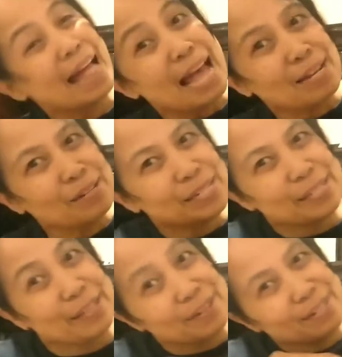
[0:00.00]

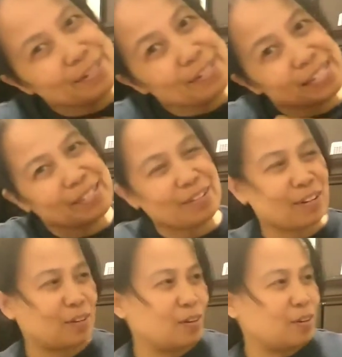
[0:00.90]
Gustong gusto
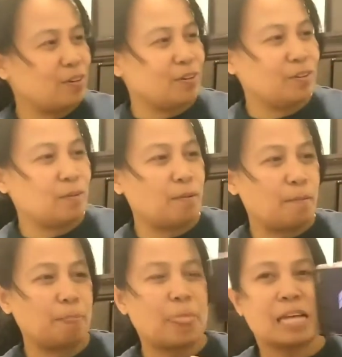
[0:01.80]
ko.
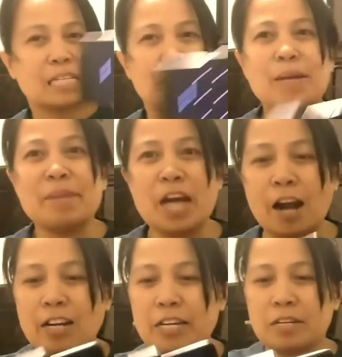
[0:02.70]
Sabi naman ni
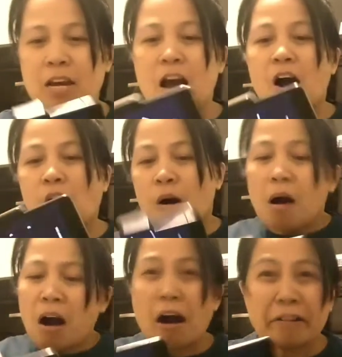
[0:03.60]
Arlene,
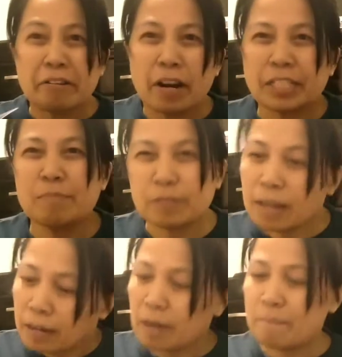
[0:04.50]
ang arte-arte mo
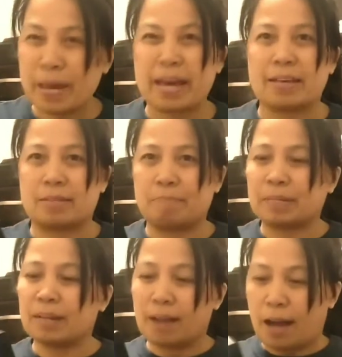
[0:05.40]
talaga, best.
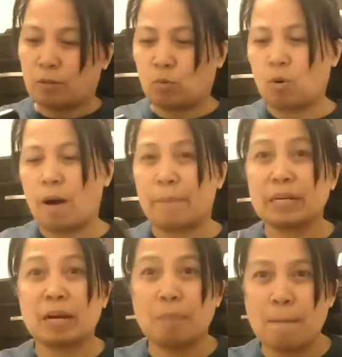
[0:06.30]
Pag nag-ano ka, pag
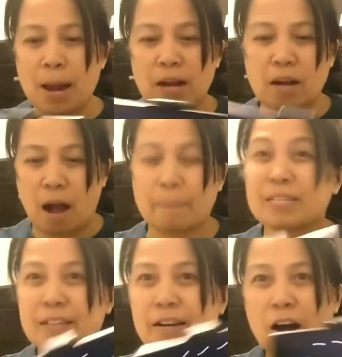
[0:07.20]
nagbablog ka,
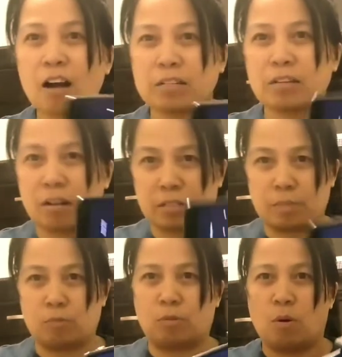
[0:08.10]
basta ang arte-arte
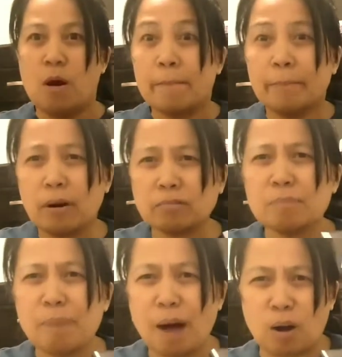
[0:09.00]
mo daw.
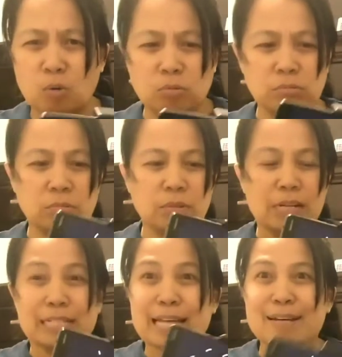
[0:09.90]
Marte ba ako?
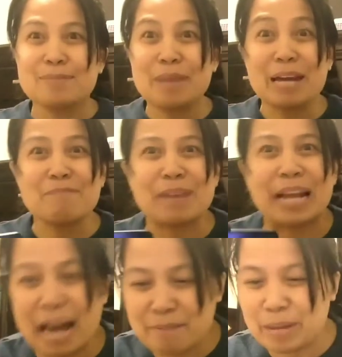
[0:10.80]
Tapos may ano
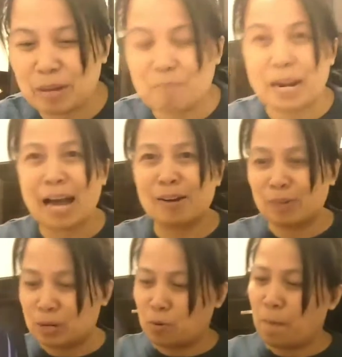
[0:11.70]
pala, meron pala akong
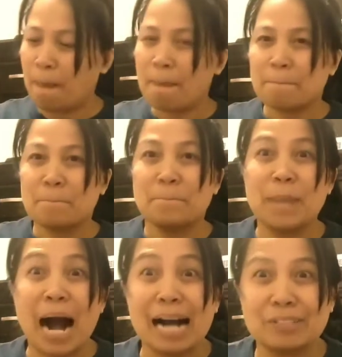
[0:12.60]
ano,
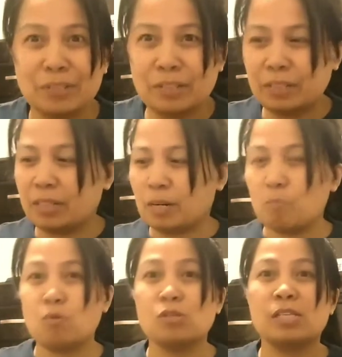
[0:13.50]
basher.
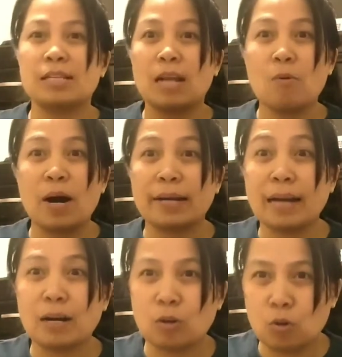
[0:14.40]
Bukod sa dalawang
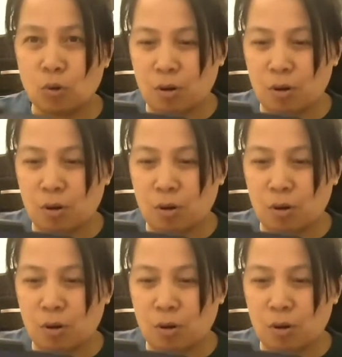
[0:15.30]
anak ko.